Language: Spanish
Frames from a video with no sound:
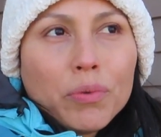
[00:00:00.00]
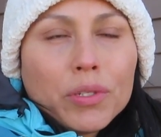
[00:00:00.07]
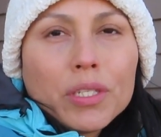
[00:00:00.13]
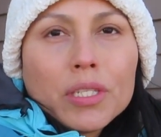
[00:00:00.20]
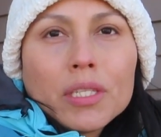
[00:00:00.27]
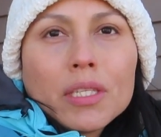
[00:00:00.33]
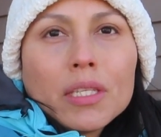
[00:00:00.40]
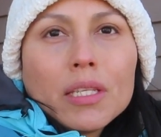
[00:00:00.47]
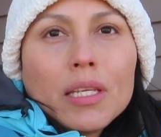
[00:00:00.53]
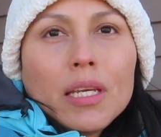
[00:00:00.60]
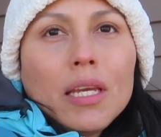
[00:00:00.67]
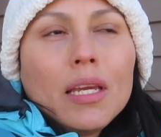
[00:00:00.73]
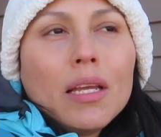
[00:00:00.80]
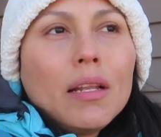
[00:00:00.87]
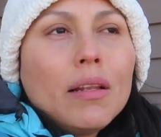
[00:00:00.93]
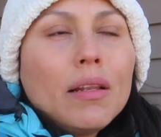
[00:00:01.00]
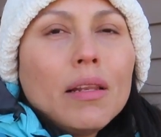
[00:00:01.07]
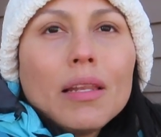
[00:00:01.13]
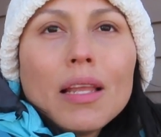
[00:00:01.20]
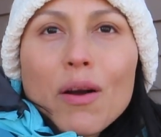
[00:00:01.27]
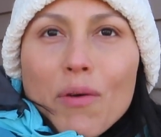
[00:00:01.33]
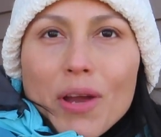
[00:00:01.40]
pues
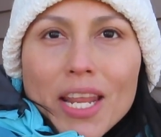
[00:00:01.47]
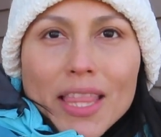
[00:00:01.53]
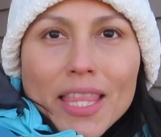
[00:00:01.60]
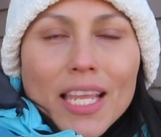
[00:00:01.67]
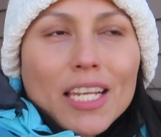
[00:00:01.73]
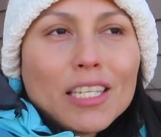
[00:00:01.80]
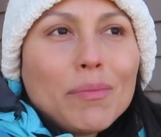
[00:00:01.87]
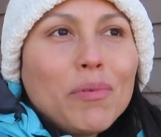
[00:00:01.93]
la cuarentena,